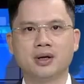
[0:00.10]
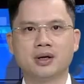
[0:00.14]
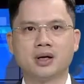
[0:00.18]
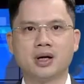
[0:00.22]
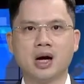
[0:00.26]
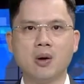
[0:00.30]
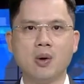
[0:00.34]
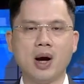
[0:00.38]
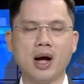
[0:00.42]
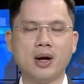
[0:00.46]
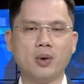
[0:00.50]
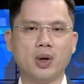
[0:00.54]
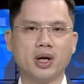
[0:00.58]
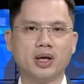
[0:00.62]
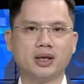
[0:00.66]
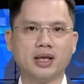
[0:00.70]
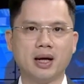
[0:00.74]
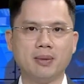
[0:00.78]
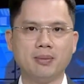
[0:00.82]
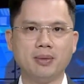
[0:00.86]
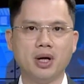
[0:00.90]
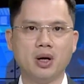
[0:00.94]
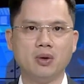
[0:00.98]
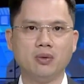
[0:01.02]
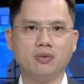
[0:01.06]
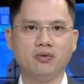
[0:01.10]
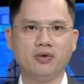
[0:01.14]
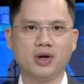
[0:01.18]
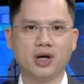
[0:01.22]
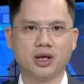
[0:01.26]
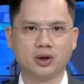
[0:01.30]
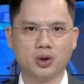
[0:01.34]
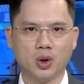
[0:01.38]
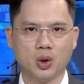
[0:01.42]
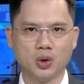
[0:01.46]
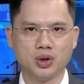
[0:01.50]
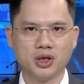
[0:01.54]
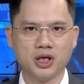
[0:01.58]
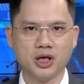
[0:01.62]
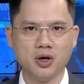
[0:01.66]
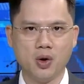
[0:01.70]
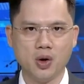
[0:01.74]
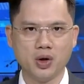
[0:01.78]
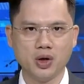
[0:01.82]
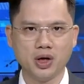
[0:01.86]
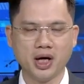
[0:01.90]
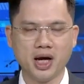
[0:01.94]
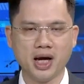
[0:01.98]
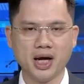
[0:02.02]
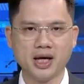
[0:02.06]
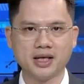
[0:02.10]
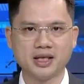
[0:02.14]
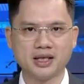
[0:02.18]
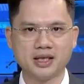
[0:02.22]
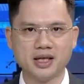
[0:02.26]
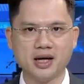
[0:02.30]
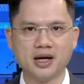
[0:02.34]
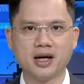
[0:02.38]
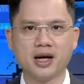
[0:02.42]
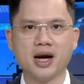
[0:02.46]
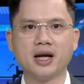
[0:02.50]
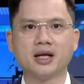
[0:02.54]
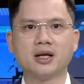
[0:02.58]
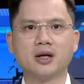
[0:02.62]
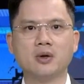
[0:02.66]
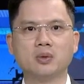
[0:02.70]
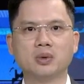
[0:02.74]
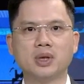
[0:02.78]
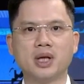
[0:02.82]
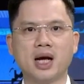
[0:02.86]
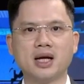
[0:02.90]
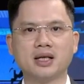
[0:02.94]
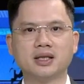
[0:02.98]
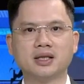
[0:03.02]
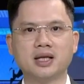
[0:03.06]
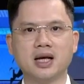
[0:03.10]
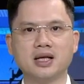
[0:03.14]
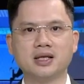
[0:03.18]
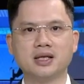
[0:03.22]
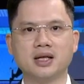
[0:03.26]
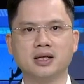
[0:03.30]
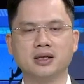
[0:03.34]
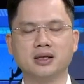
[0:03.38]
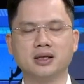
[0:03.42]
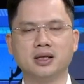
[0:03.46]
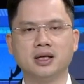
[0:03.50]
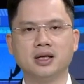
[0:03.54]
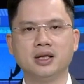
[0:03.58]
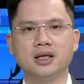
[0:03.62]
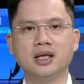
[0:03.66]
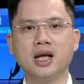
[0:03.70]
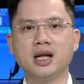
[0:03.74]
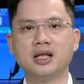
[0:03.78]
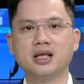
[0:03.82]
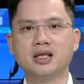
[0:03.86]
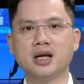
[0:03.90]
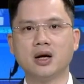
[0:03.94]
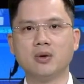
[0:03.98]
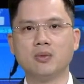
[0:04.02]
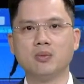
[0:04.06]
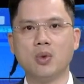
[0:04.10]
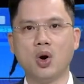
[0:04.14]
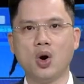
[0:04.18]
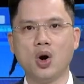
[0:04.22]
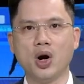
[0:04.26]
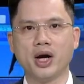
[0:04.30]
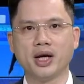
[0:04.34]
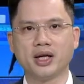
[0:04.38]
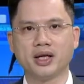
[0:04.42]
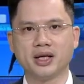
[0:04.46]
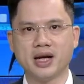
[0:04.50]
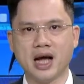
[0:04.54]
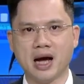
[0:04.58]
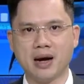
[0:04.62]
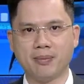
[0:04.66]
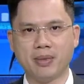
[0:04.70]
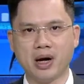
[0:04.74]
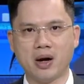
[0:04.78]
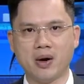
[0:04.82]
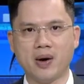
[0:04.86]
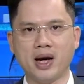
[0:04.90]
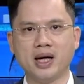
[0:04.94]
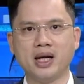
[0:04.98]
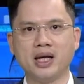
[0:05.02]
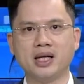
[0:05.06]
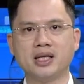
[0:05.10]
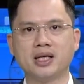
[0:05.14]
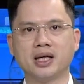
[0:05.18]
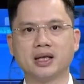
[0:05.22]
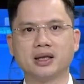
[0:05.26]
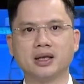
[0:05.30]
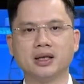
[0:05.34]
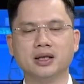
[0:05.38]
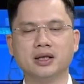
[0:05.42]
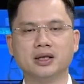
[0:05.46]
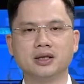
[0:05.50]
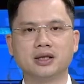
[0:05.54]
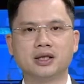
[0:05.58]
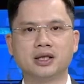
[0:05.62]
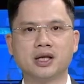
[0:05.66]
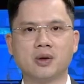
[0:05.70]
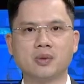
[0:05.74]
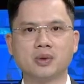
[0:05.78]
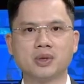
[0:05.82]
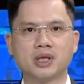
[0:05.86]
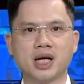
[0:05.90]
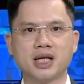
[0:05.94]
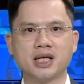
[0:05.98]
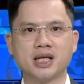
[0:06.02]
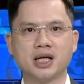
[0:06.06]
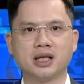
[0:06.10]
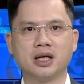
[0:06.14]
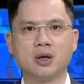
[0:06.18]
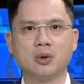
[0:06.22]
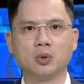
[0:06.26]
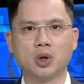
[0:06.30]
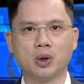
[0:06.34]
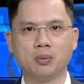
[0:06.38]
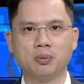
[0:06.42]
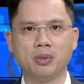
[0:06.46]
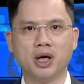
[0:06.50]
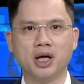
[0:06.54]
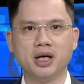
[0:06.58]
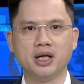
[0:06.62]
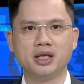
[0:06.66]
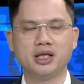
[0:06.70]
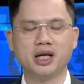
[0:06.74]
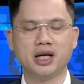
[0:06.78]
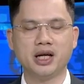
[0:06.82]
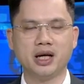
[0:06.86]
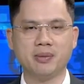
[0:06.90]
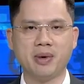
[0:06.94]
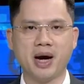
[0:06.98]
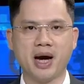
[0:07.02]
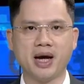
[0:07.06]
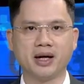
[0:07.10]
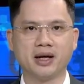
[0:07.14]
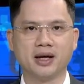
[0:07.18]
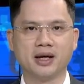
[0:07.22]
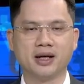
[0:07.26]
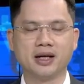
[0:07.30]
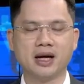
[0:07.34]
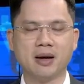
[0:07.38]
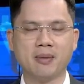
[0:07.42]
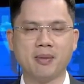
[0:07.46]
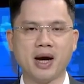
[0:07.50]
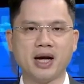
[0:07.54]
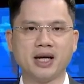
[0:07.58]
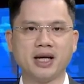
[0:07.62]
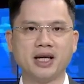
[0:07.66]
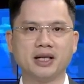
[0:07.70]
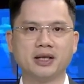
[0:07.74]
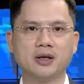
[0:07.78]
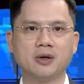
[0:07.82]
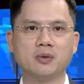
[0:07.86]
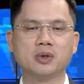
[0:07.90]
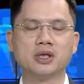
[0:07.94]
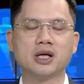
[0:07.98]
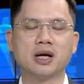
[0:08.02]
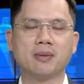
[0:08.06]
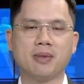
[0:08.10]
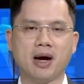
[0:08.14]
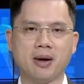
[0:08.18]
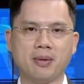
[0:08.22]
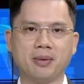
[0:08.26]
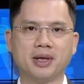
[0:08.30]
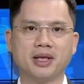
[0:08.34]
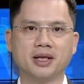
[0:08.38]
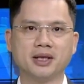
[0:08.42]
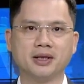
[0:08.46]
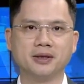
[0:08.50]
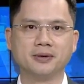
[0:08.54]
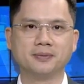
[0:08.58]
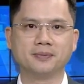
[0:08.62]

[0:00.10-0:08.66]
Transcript: Công an huyện Tam Nông vừa tổ chức hội nghị sơ kết công tác xây dựng, nhân rộng mô hình đảm bảo an ninh trật tự trong xây dựng nông thôn mới trên địa bàn năm 2024.